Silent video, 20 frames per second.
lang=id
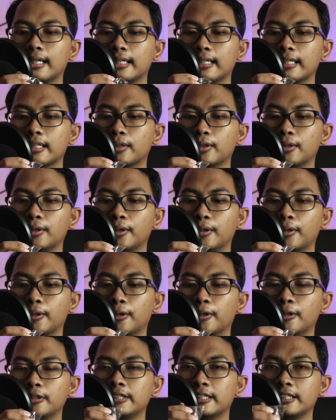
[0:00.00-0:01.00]

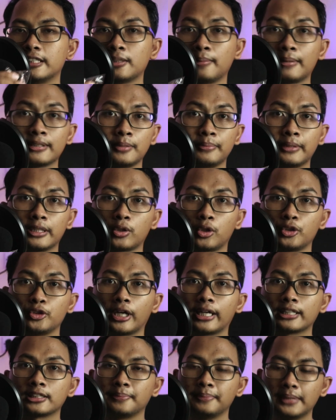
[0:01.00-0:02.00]
Itu jenisnya masih micro
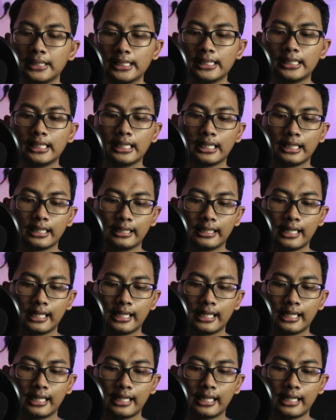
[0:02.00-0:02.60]
USB